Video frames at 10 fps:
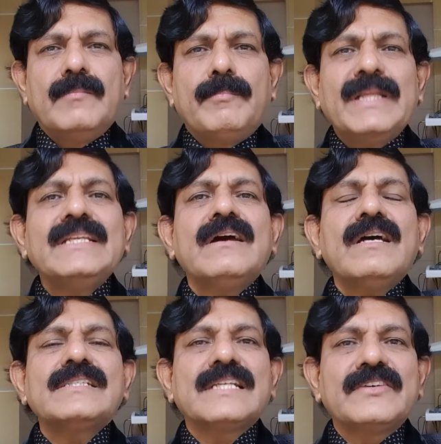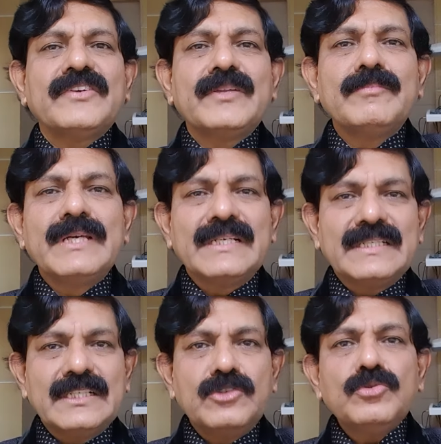பதினாறு சதவீதம்
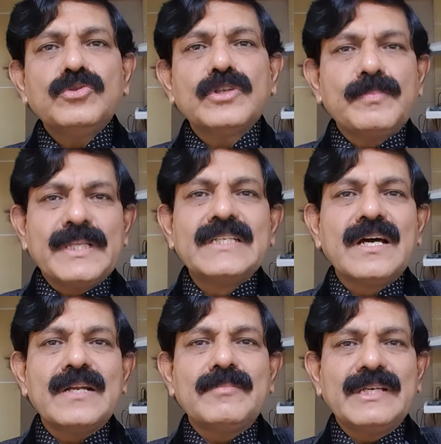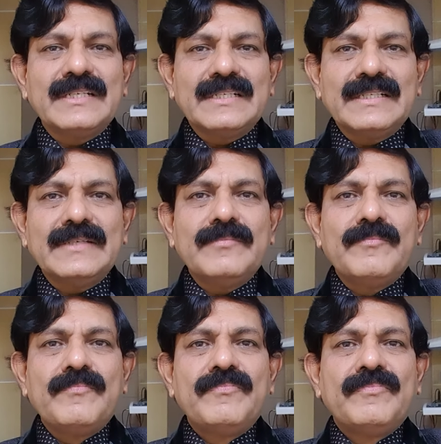பேருக்கு நூற்றுக்கு பதினாறு பேருக்கு
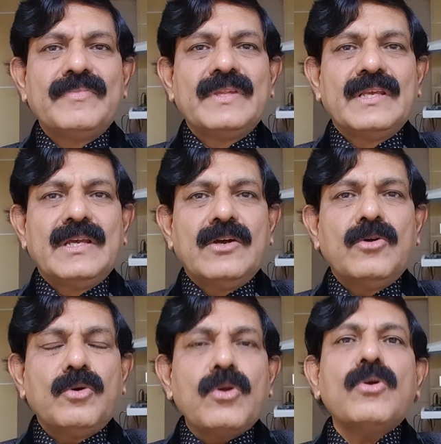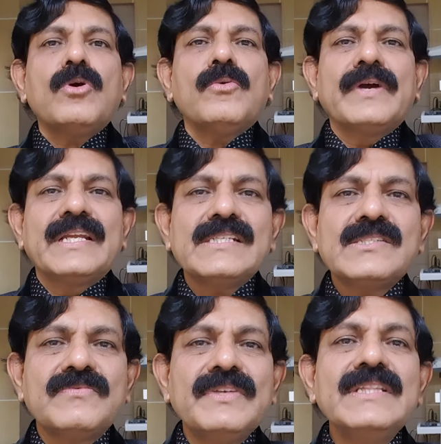கொரோனா
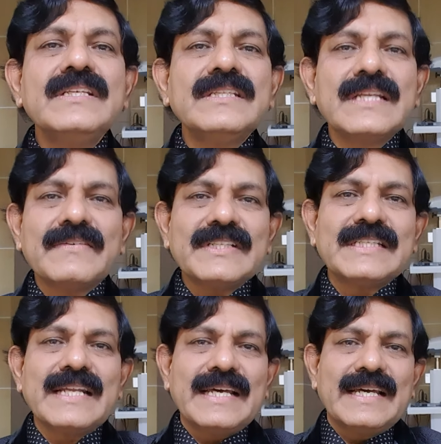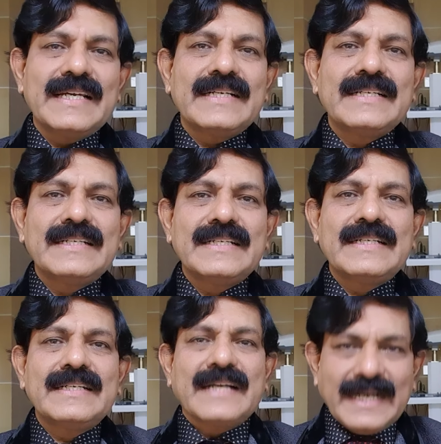வைரஸ் விந்து திரவத்தில்
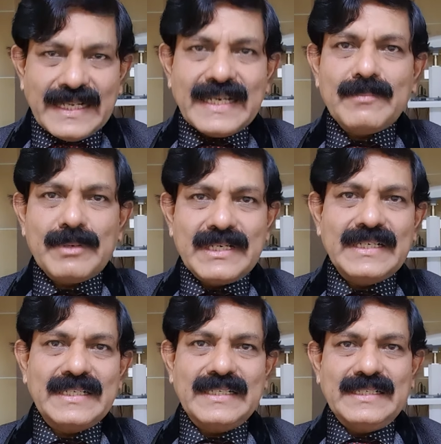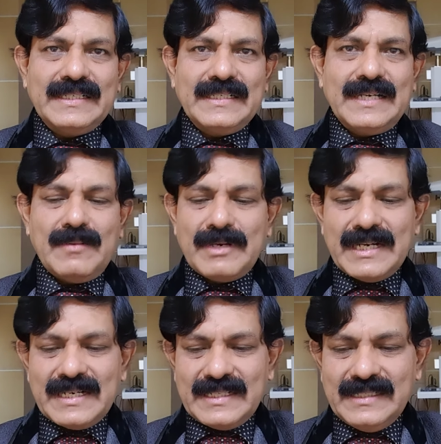கண்டறியப்பட்டிருக்கு
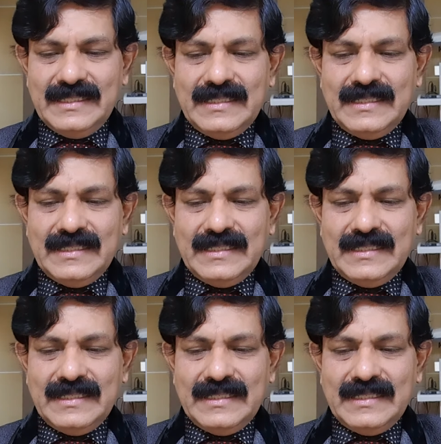அப்படின்றது